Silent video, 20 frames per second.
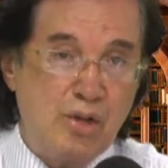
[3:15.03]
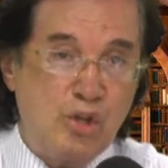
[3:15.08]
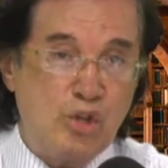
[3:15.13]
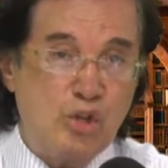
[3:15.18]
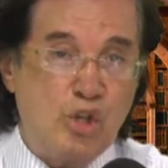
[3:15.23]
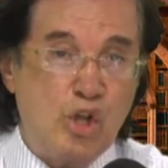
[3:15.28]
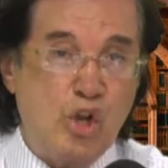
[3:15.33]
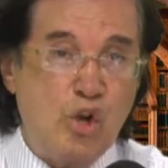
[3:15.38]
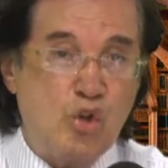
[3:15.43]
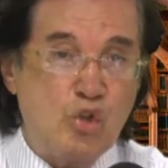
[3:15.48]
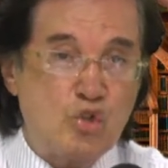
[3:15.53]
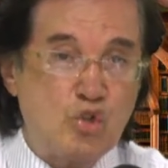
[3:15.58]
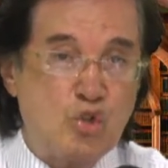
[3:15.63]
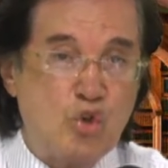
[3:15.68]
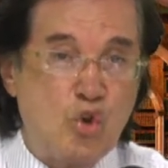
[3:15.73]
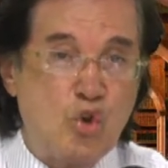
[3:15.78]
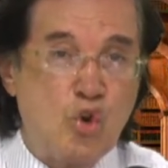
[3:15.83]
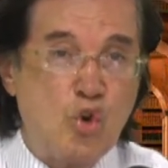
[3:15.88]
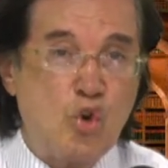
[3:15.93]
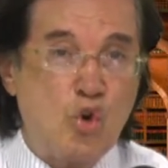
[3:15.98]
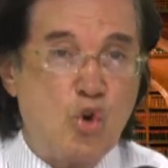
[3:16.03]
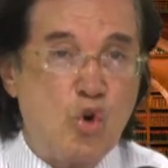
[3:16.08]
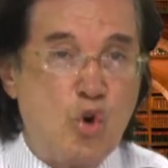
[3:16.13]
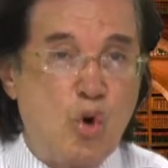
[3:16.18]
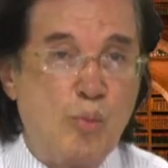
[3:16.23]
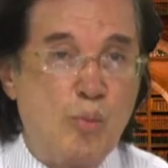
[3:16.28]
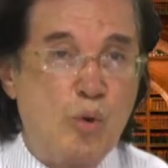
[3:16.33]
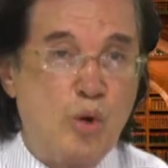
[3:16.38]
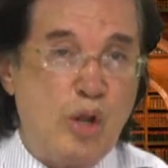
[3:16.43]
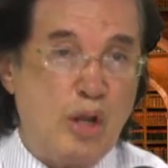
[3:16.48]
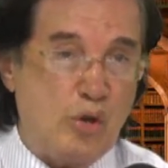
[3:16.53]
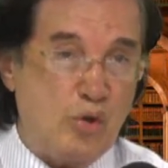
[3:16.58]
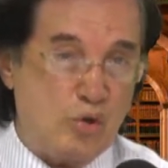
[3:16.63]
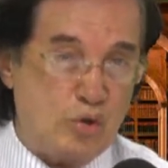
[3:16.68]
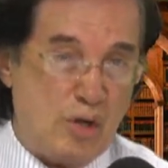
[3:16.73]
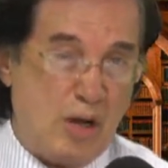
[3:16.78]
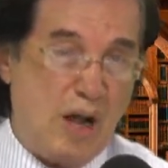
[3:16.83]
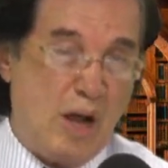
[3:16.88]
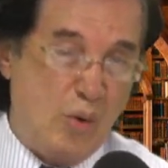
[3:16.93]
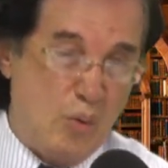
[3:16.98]
de los
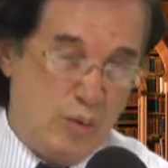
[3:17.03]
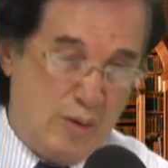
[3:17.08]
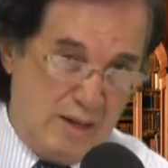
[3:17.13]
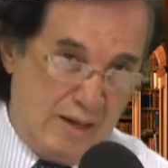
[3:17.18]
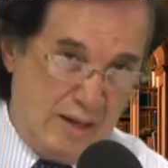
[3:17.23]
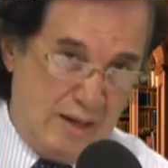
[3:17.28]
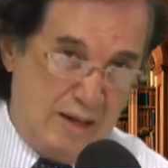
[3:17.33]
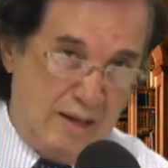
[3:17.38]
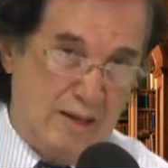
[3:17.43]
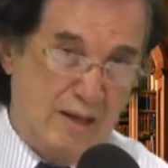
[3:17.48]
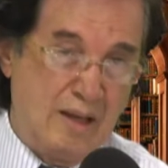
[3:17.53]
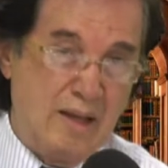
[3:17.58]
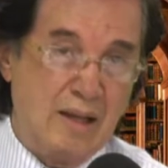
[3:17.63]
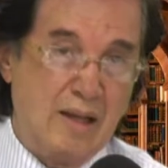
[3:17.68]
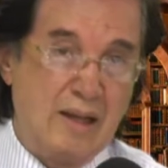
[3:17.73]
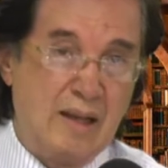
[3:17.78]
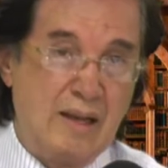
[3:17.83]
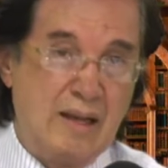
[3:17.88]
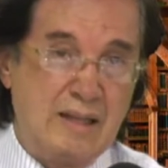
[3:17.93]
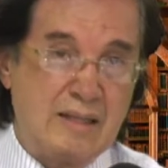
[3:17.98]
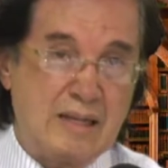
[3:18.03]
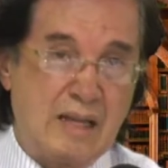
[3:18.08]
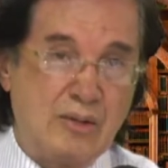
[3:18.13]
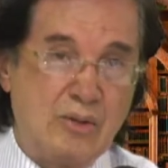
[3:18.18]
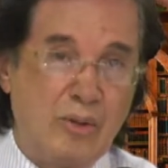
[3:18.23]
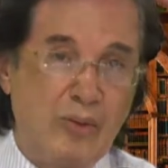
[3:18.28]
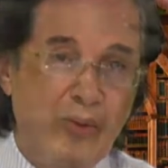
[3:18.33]
comuneros, aunque Lisandro